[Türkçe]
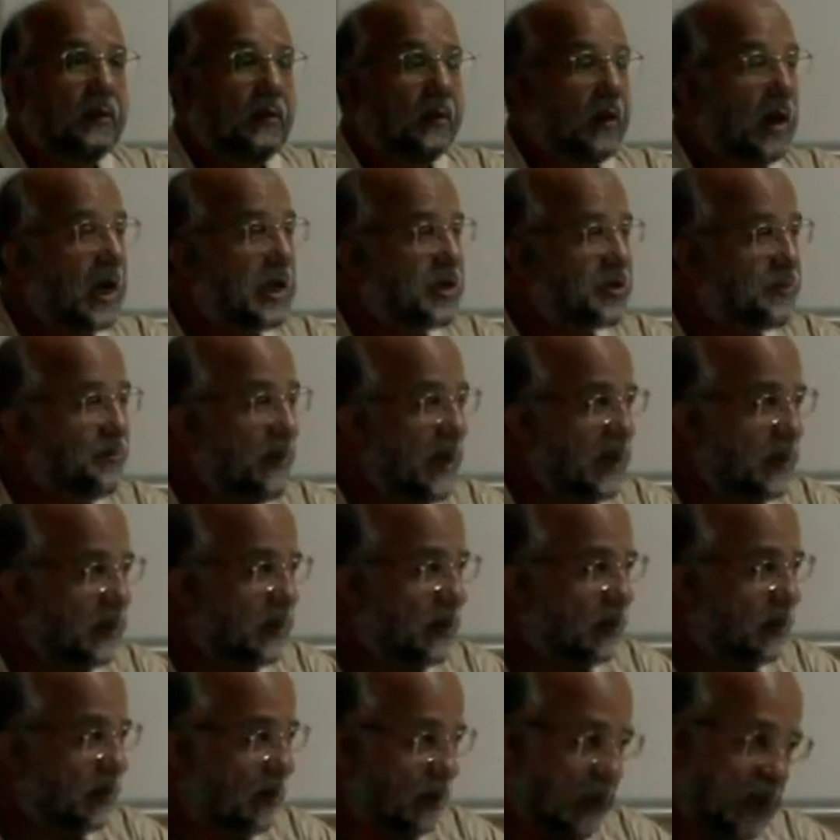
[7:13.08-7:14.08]
Açmak,
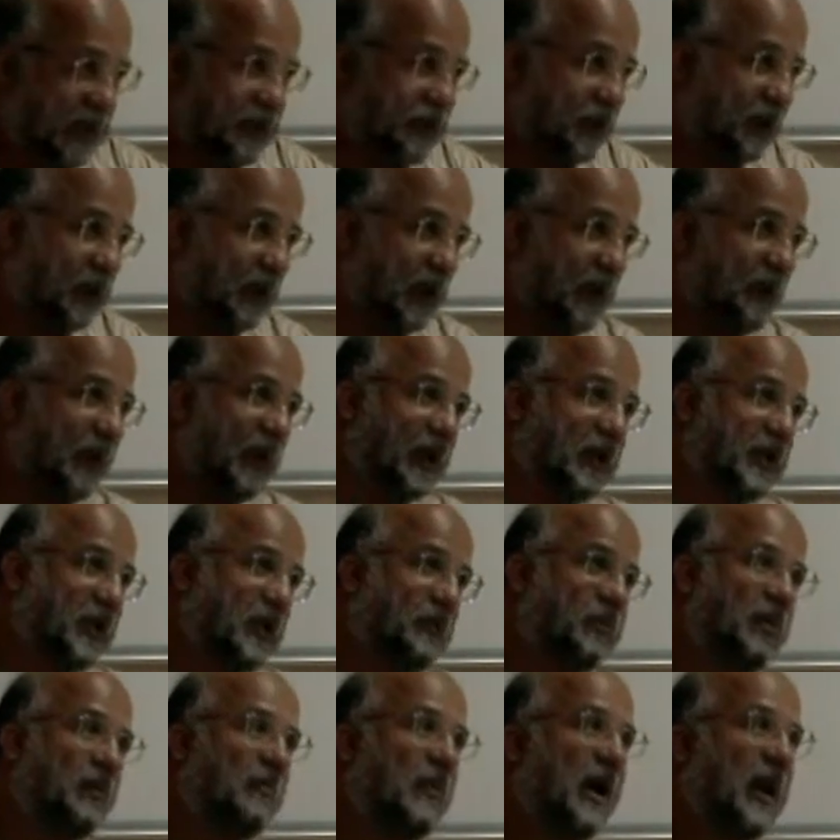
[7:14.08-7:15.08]
açıklamak
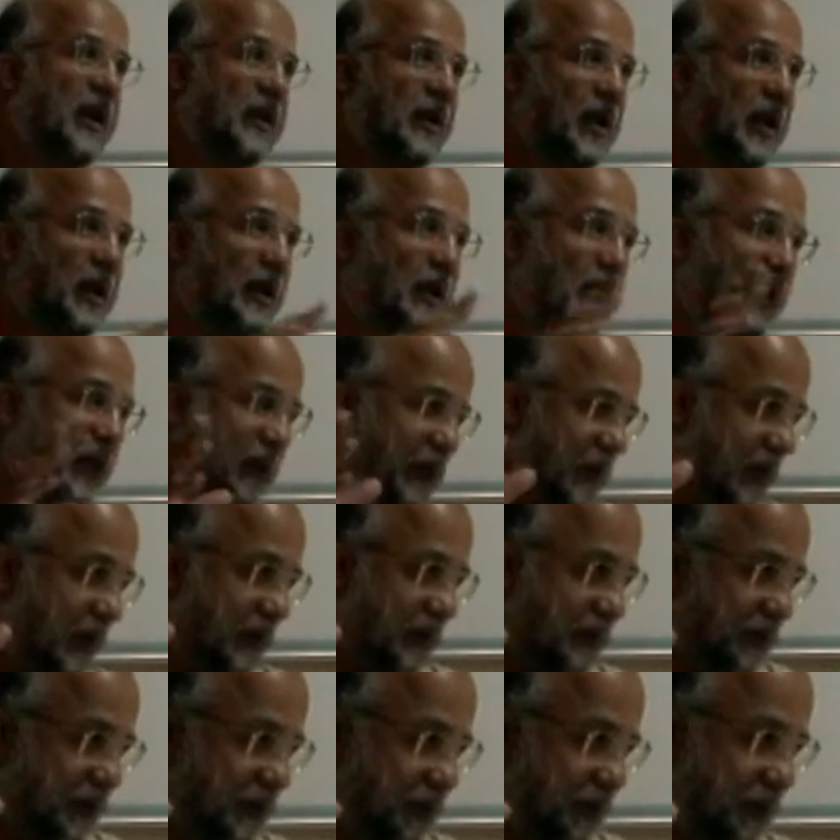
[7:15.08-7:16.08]
gibi manalara
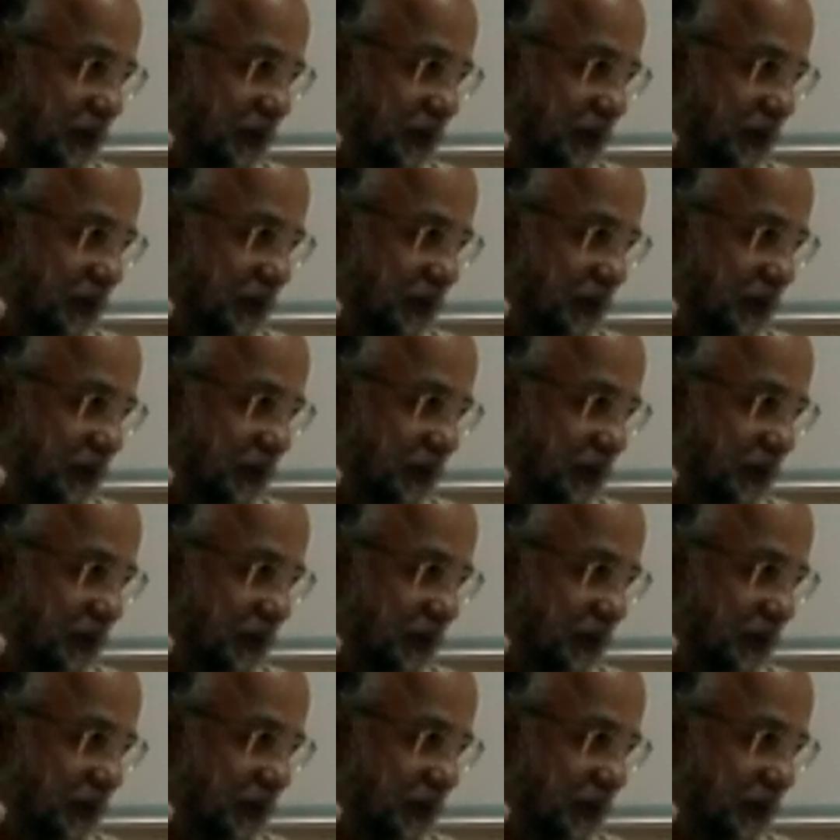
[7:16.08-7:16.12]
gelir